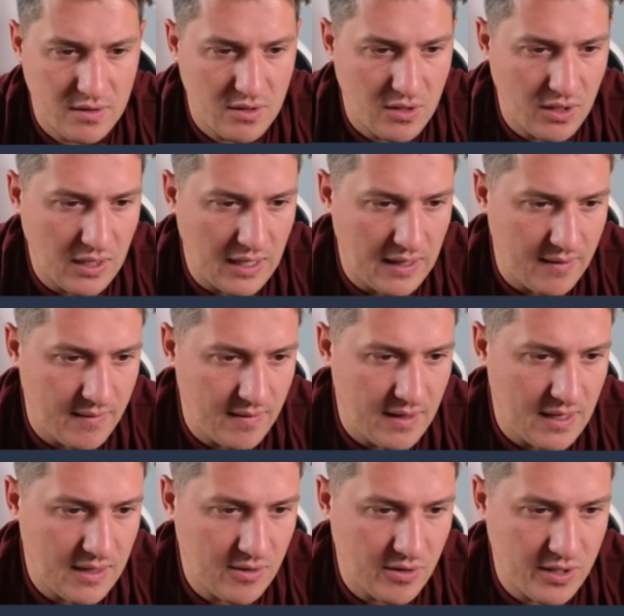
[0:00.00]
Olha lá.
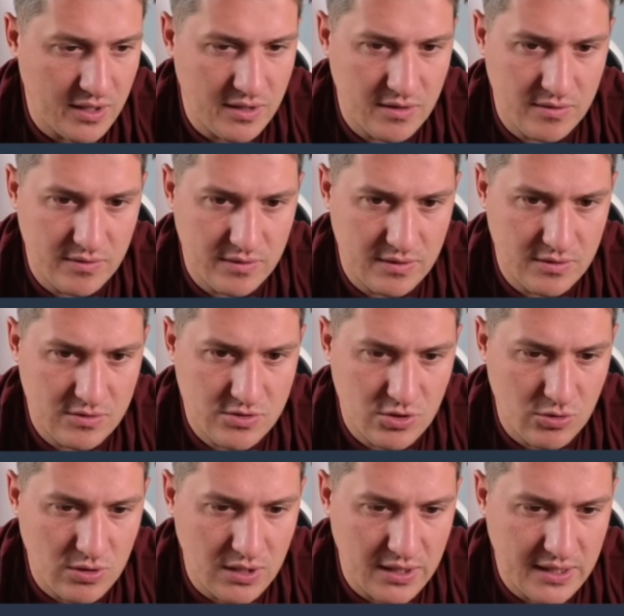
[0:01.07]
Agora, se eu
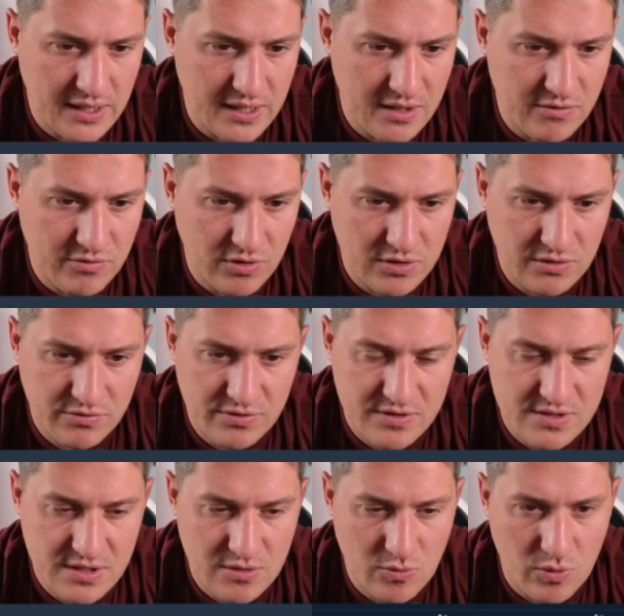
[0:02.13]
cliquei, ele volta a
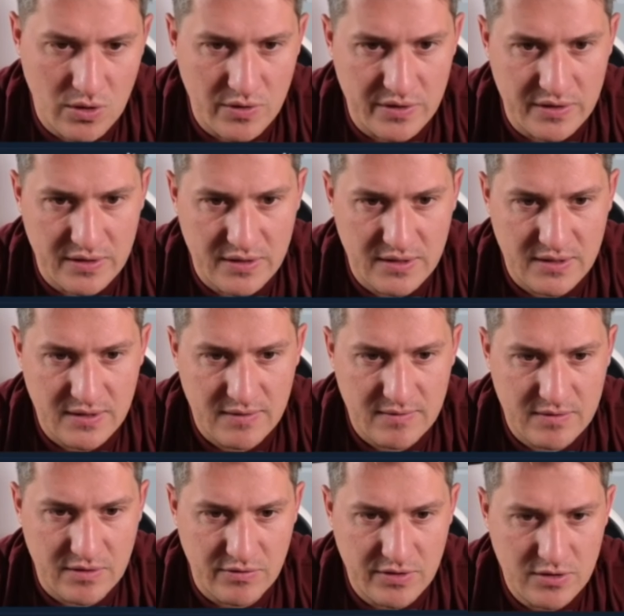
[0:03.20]
fazer a query.
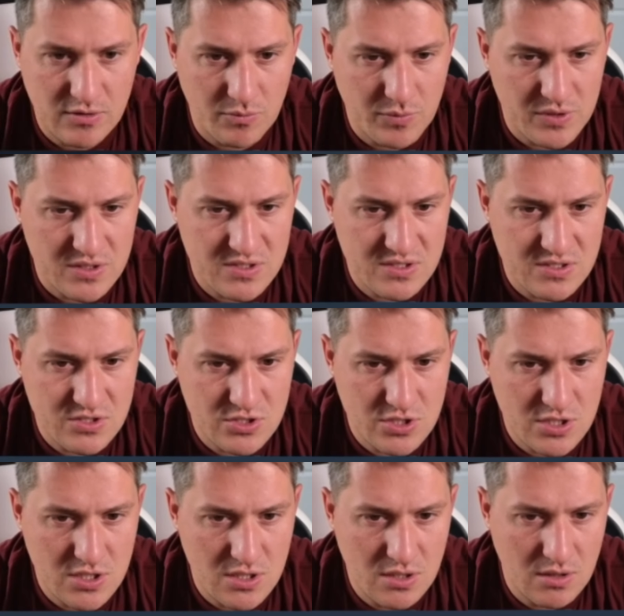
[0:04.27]
Tá vendo?
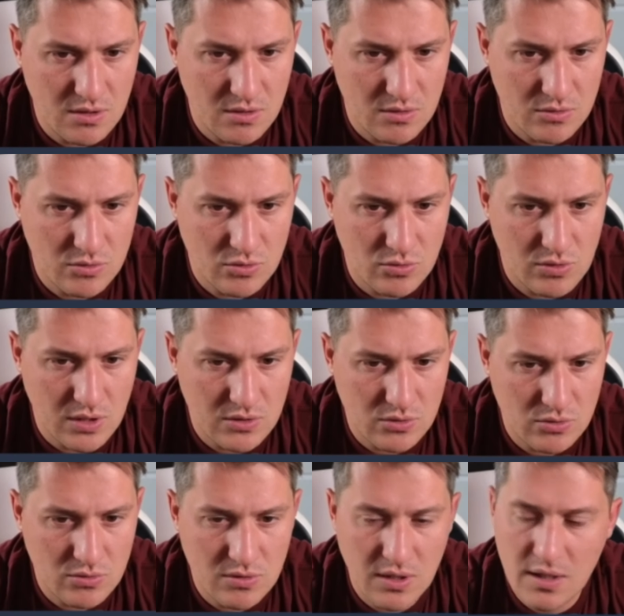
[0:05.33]
Persistir, tunga,
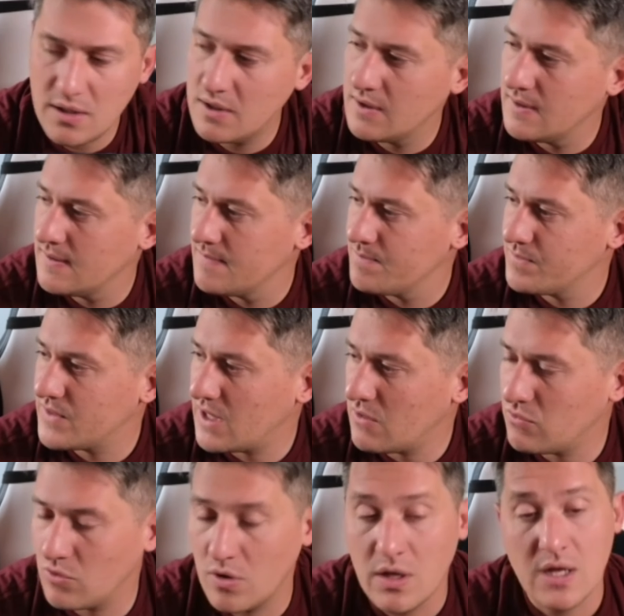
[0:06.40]
tunga,
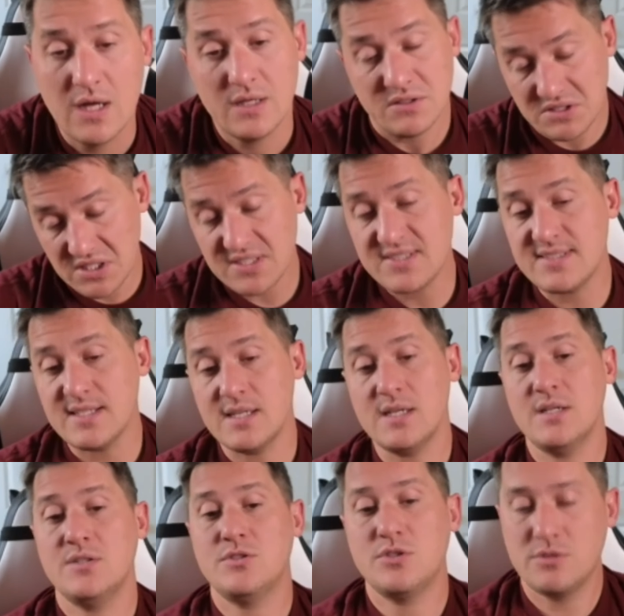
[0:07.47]
travou.
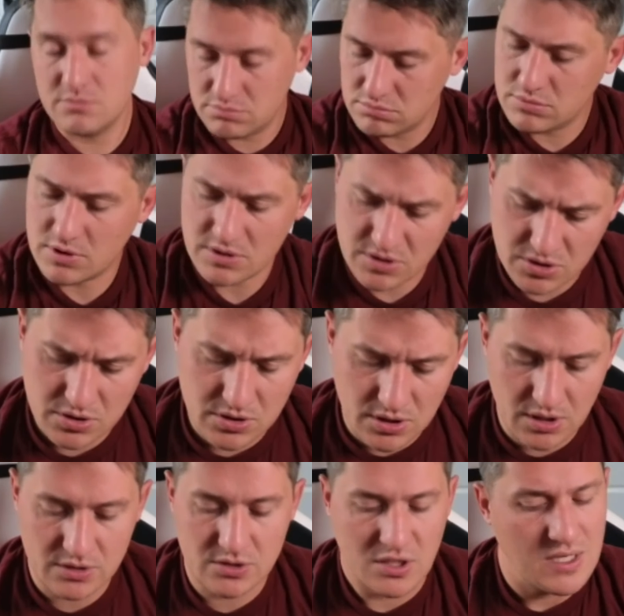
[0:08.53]
Interessante,
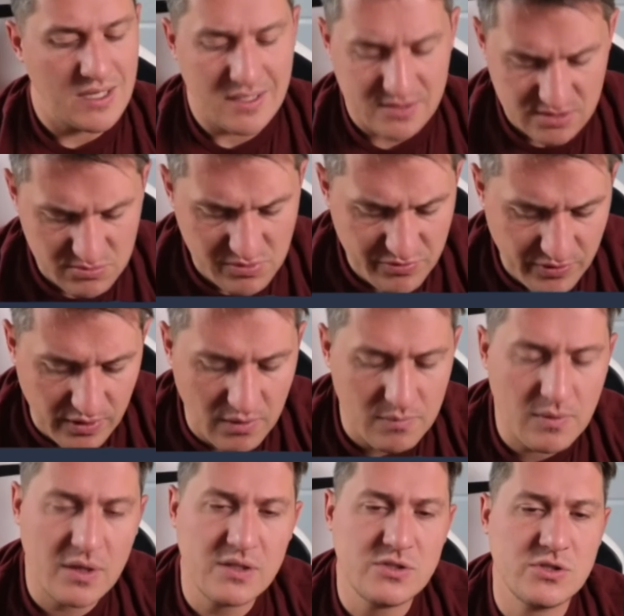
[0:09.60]
interessante. Se não me falha a
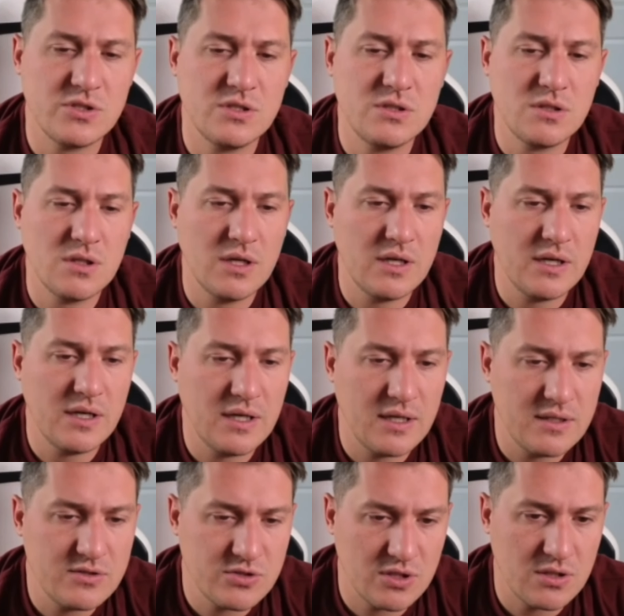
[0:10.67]
memória, isso aqui, é,
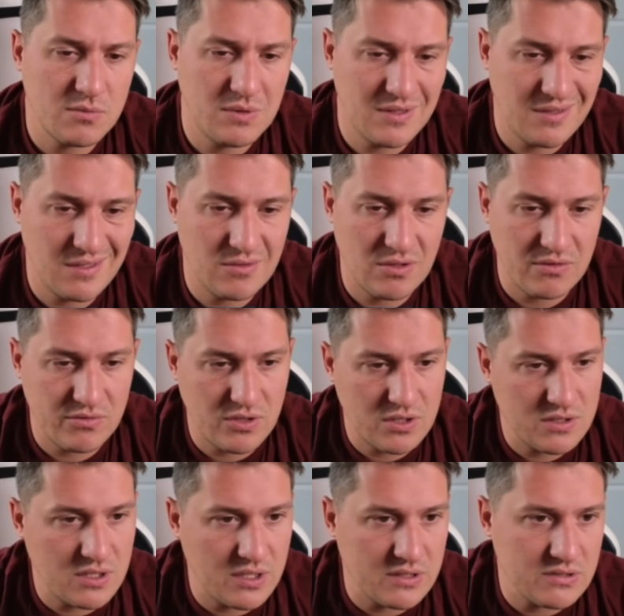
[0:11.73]
isso aqui também tem no Laviola
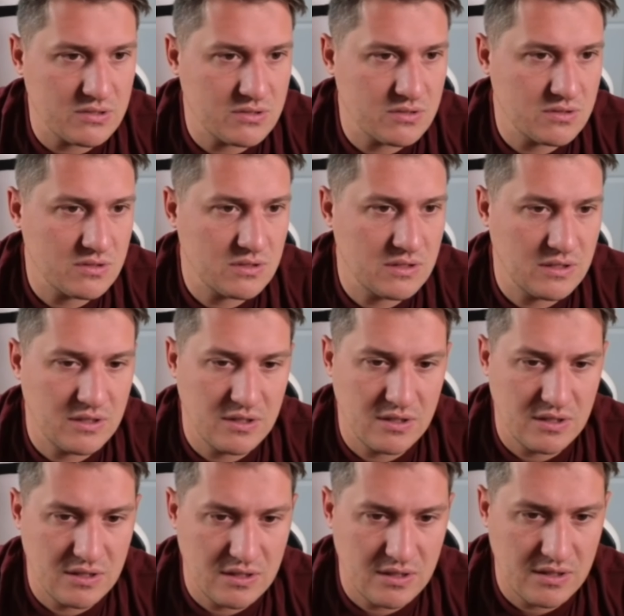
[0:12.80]
3.
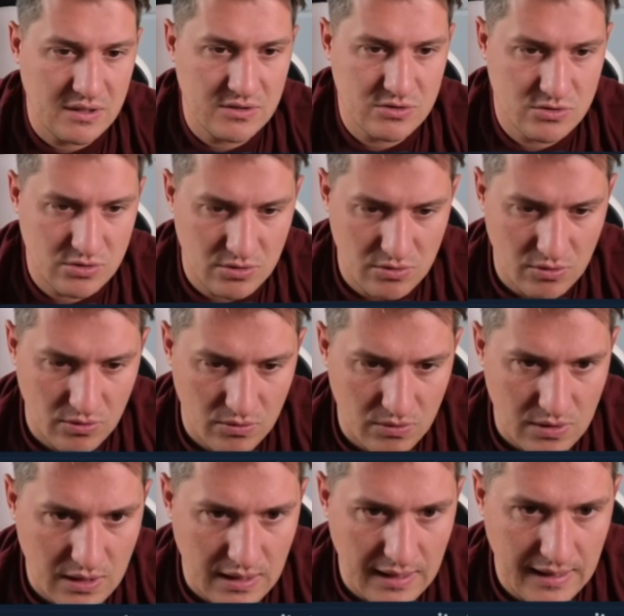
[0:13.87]
É só
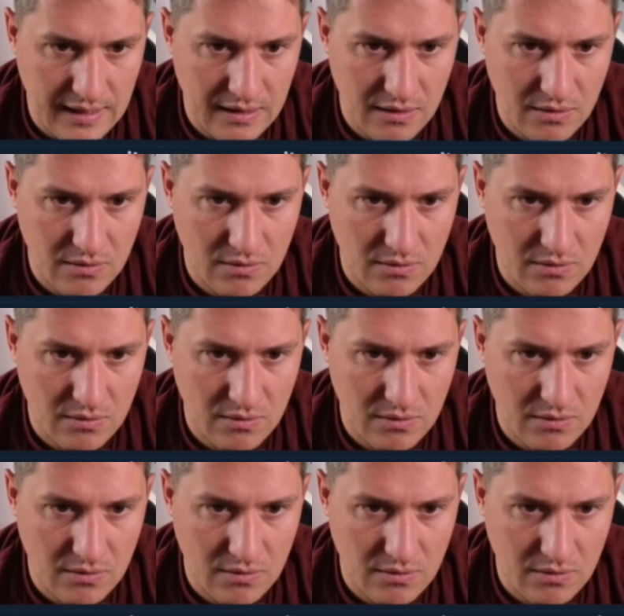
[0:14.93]
colocar...